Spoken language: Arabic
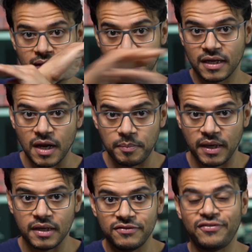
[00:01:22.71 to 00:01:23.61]

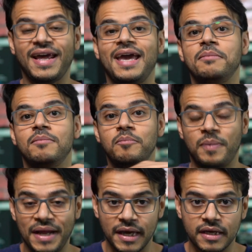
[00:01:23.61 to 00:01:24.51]
كروبينج فريم
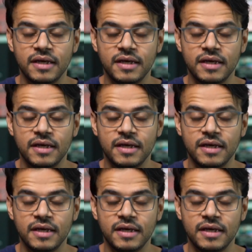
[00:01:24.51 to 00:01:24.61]
بريك